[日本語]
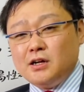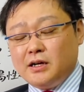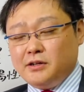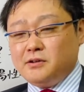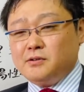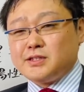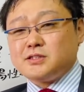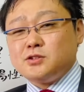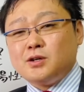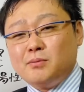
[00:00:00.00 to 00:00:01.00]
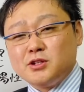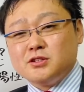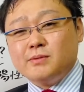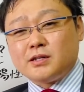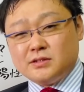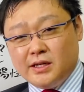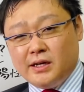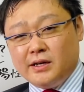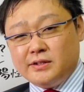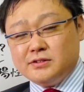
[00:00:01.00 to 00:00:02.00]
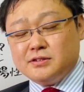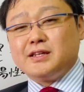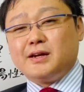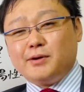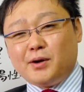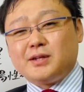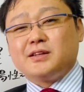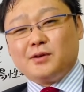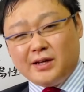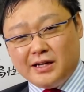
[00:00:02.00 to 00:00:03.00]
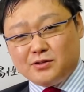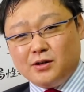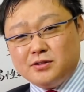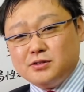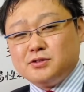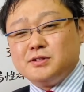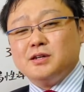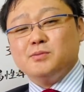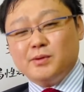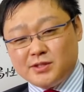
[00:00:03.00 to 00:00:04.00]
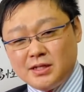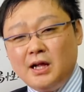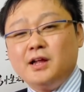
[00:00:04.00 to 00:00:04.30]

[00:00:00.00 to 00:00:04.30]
あの、私の方がもっとうまくね、あ言ったらよかったのかなというふうに思います。